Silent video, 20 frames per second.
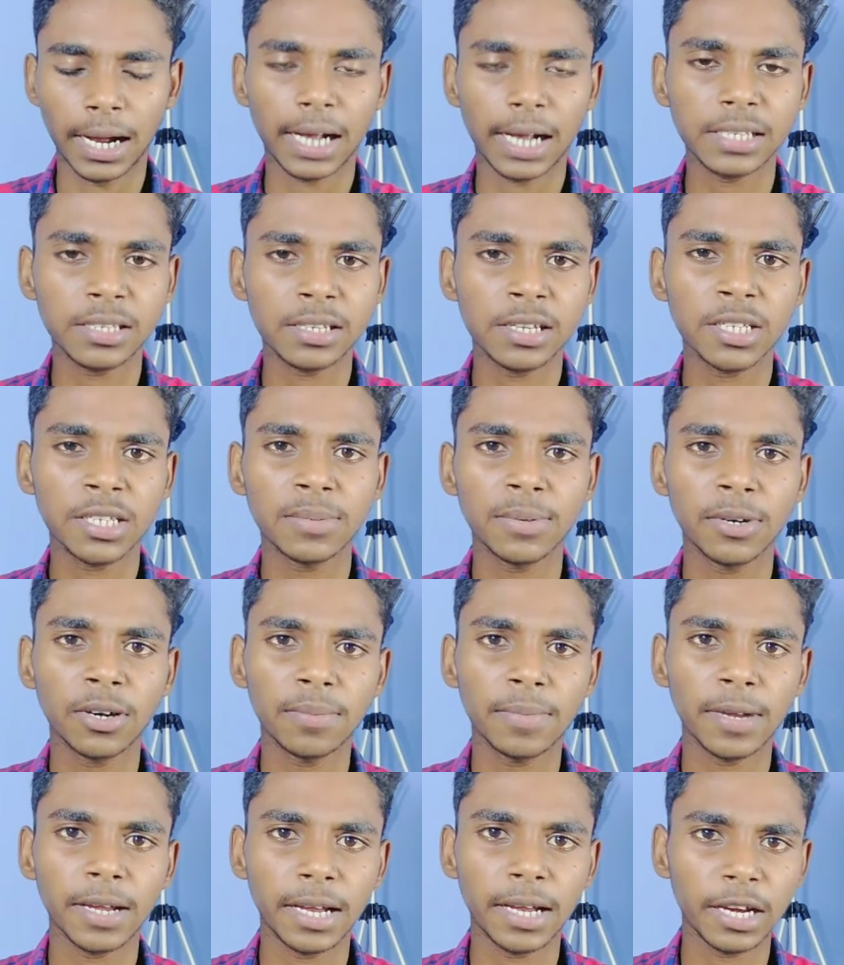आज की इस
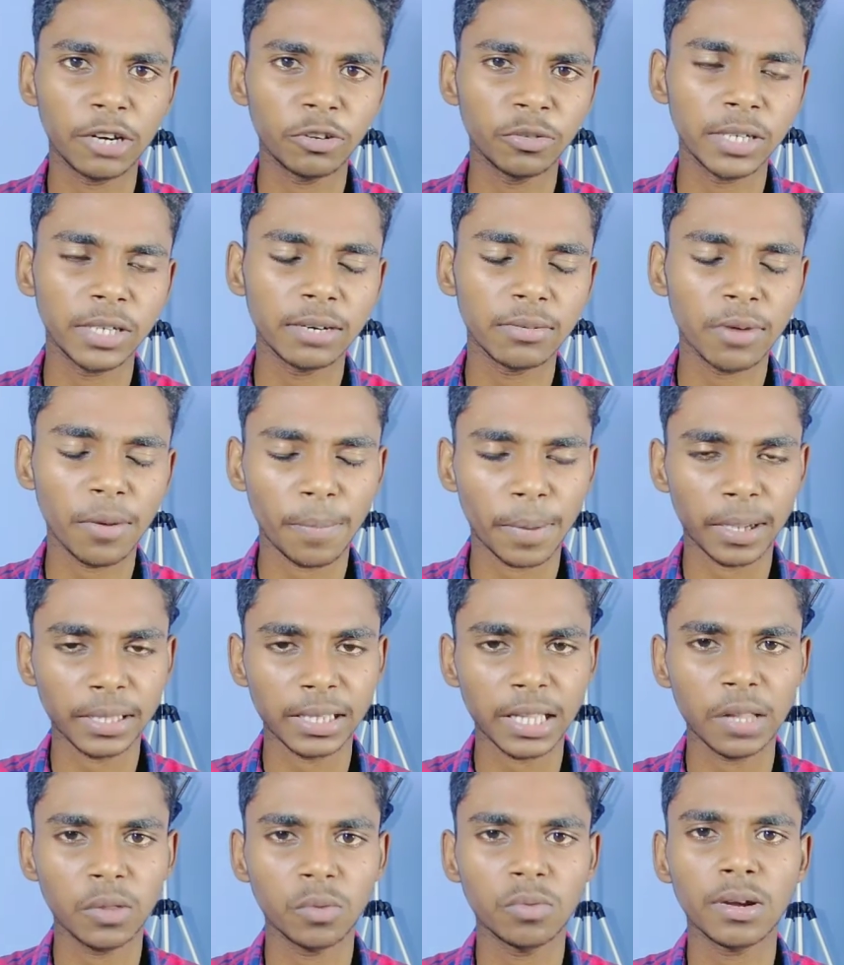वीडियो में ए टू जेड में
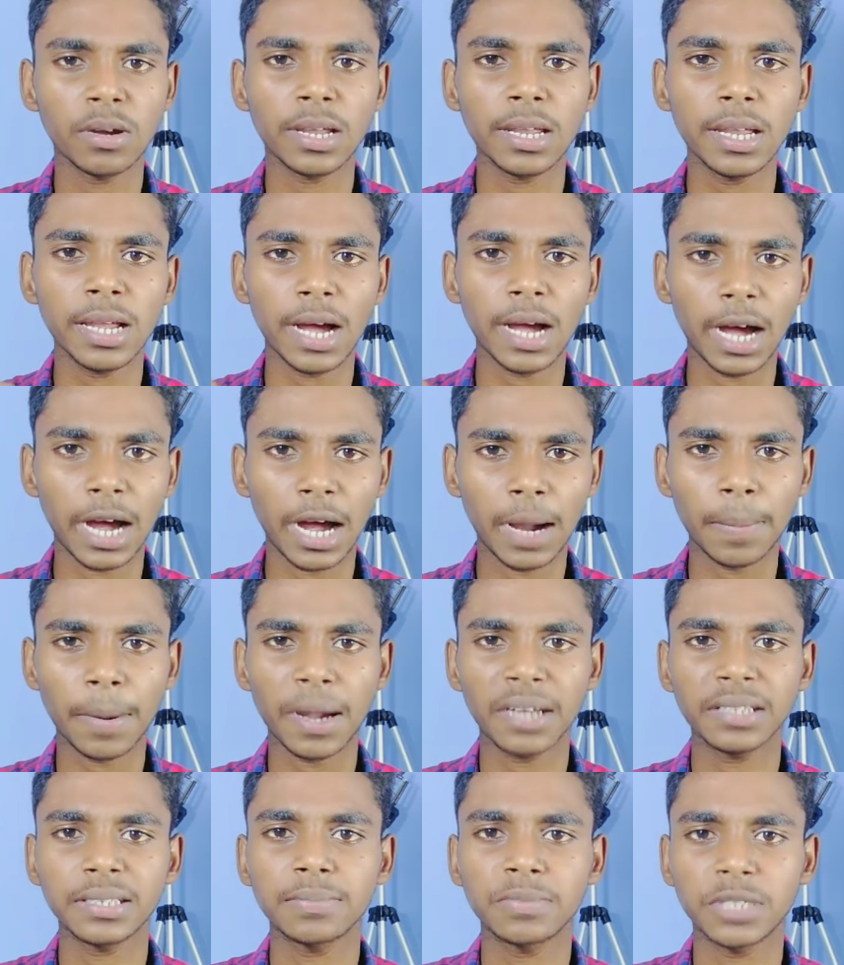बता दूंगा कि
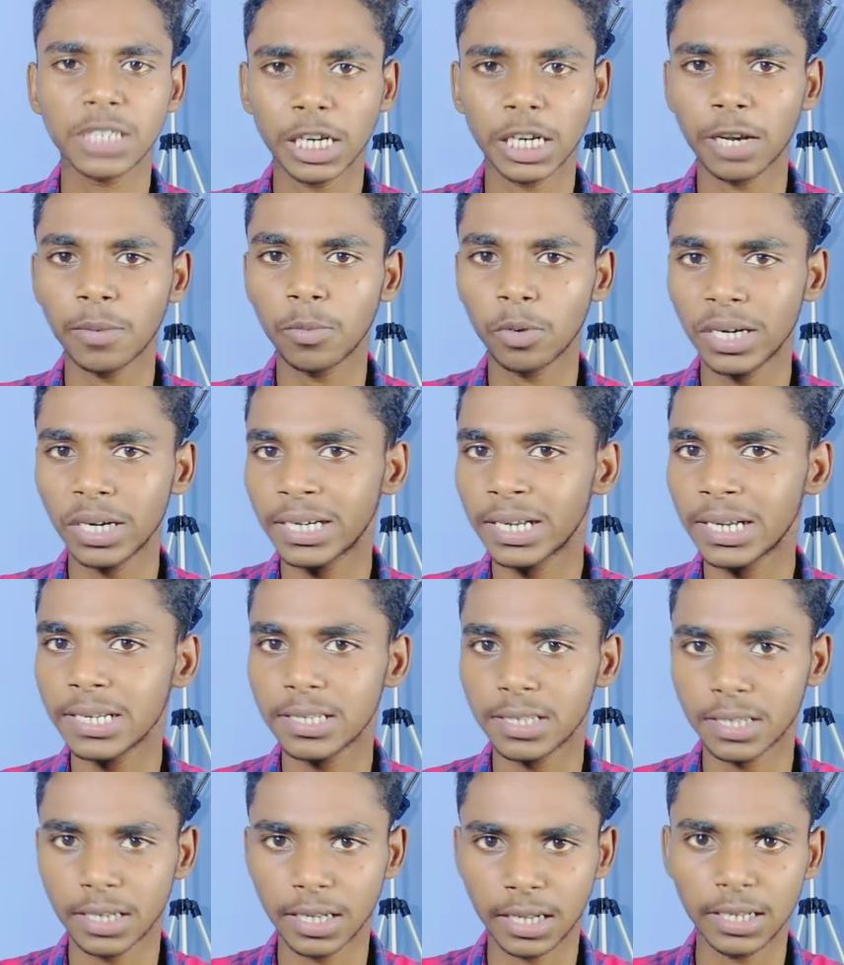आपका जब चैनल
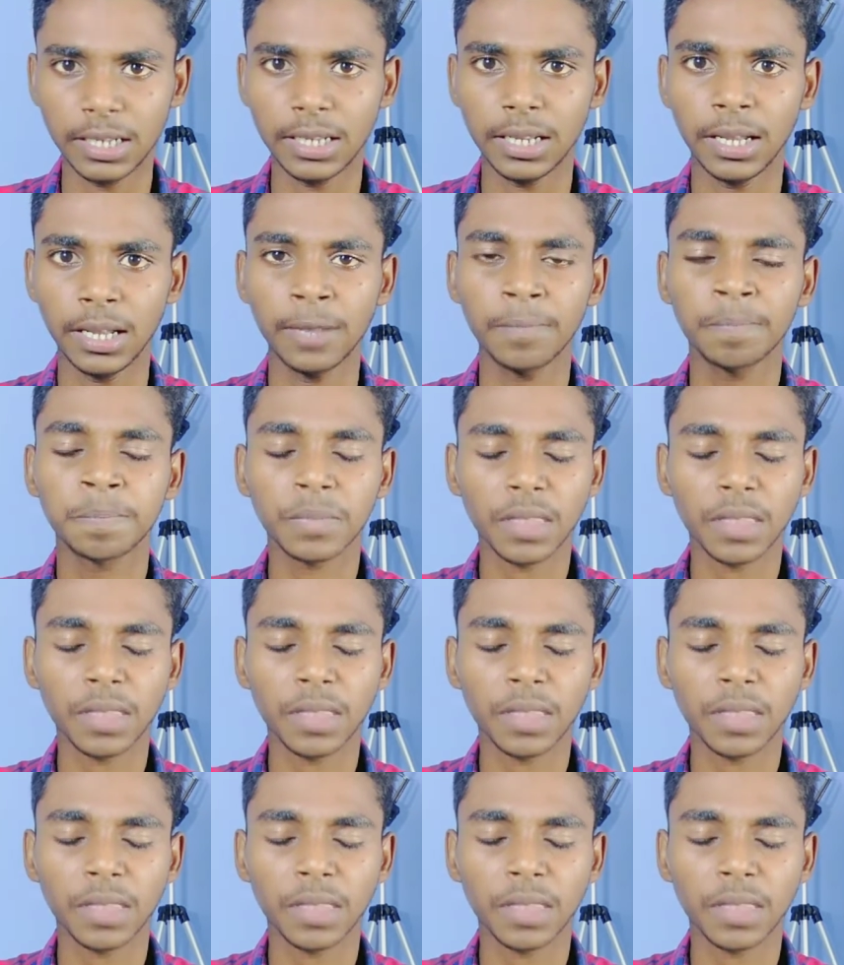मोनेटाइज नहीं है